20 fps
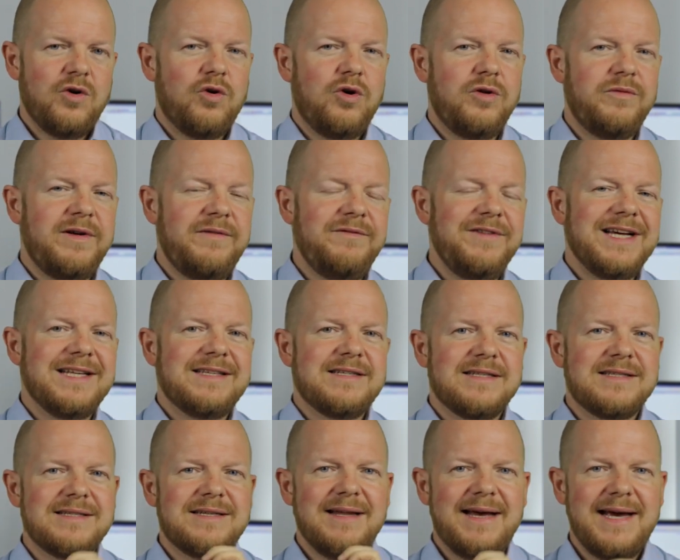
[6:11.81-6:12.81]
Und wenn wir
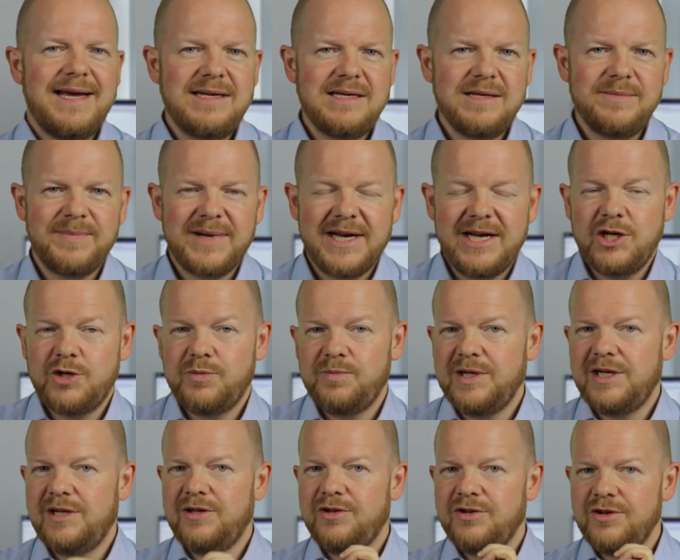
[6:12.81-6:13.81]
jetzt das gleiche
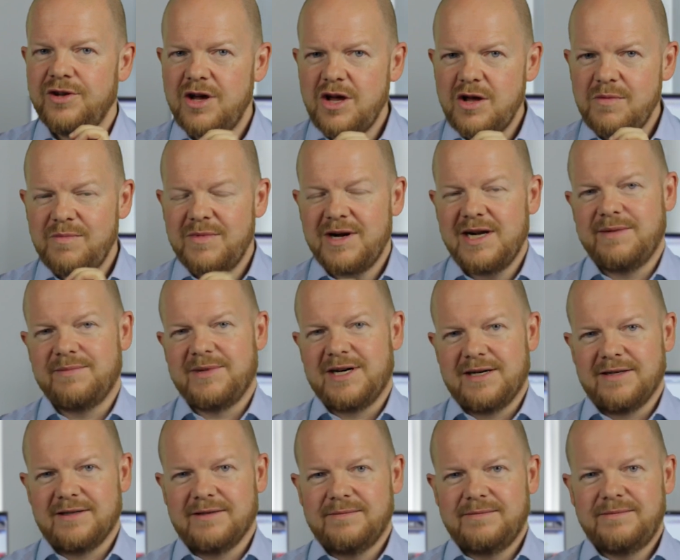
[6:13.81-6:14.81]
Beispiel nochmal
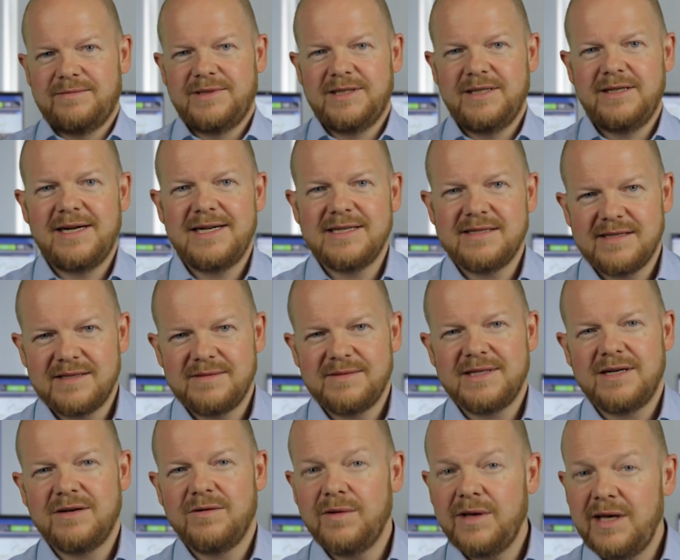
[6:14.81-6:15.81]
machen, ne, also dass wir
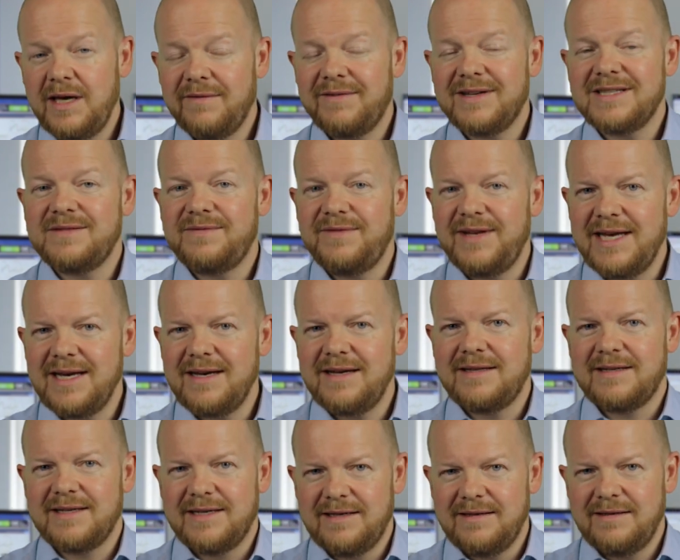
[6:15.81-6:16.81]
sagen, okay, was
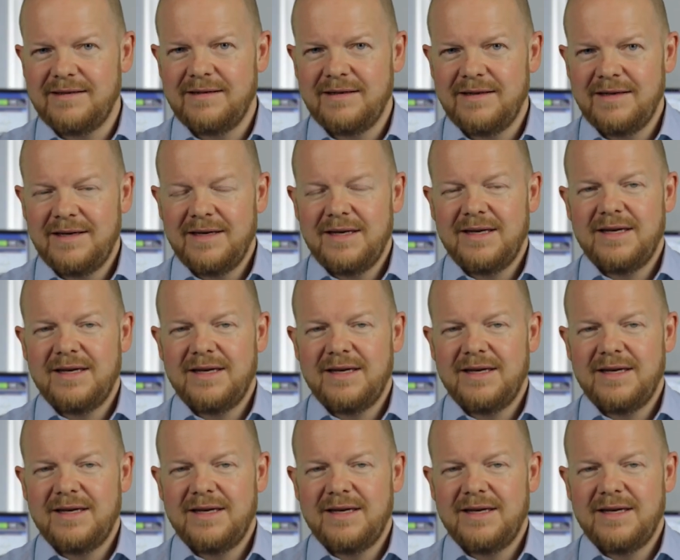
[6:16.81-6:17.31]
wäre denn,